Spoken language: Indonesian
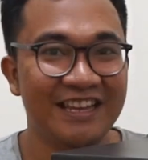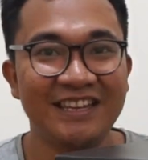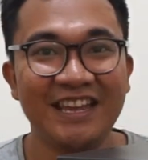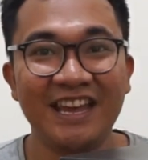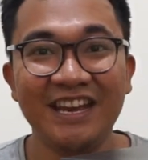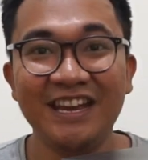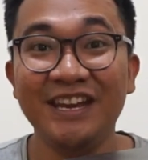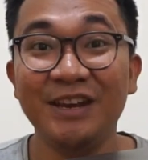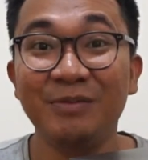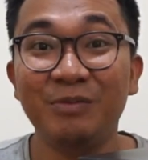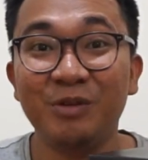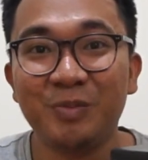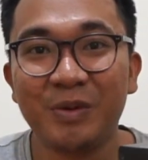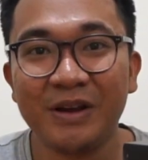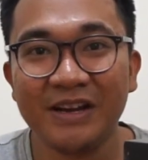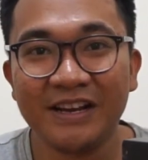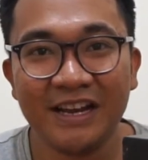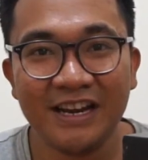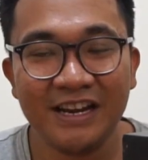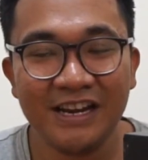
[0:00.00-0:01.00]
Jadi ini
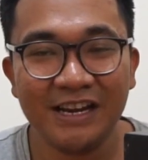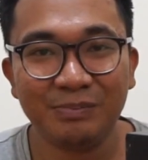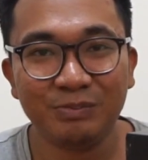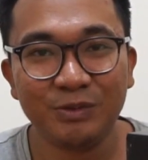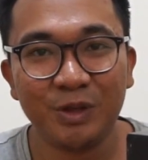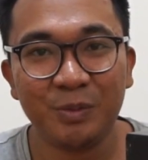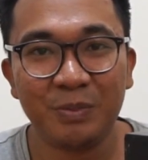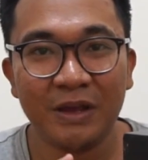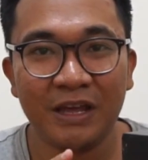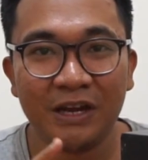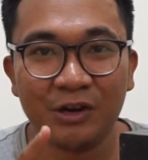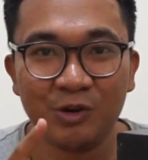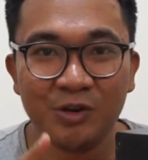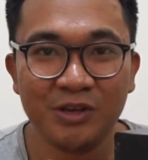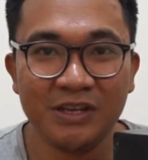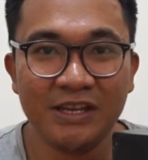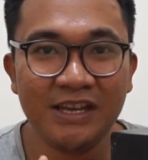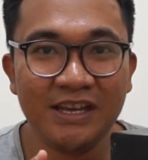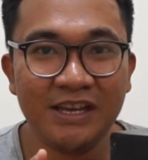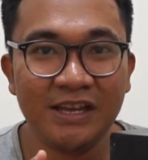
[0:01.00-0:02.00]
merupakan laptop ROG